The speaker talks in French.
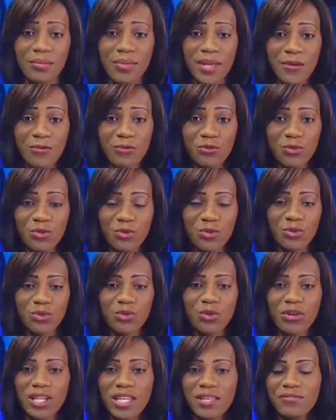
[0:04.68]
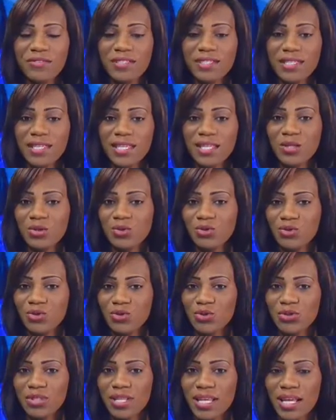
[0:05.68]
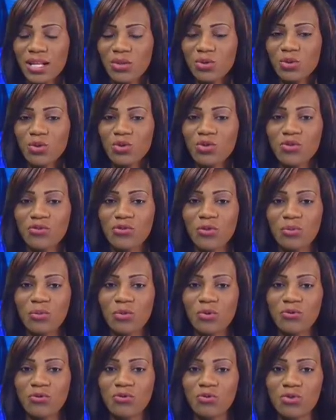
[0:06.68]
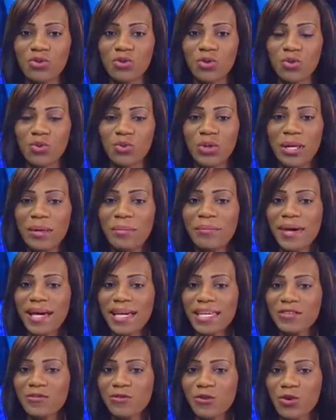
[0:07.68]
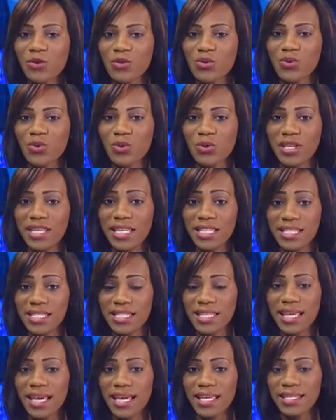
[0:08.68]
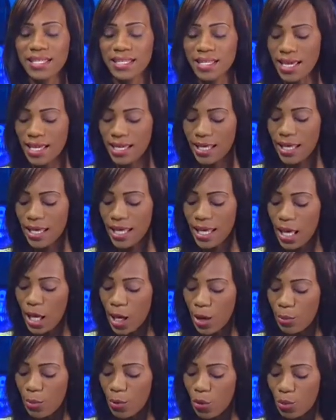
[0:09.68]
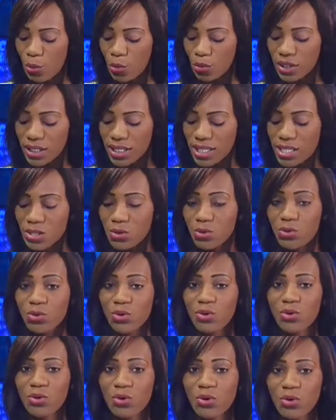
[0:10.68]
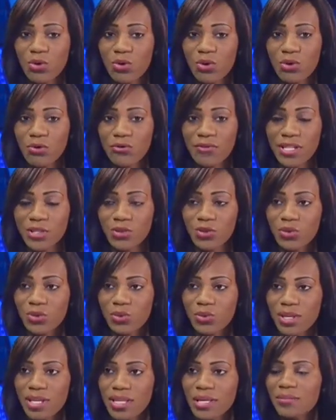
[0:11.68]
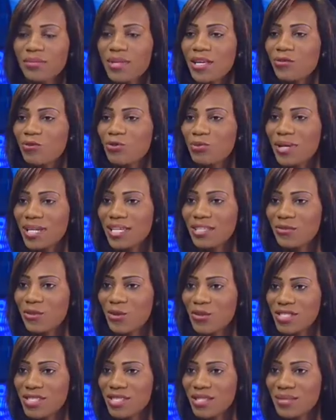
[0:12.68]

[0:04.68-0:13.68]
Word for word: Bienvenue dans l'invité du journal. Nous recevons pour vous aujourd'hui Marie-France Idikaï. Elle est promotrice de Congo Fashion Week. Bienvenue Marie-France.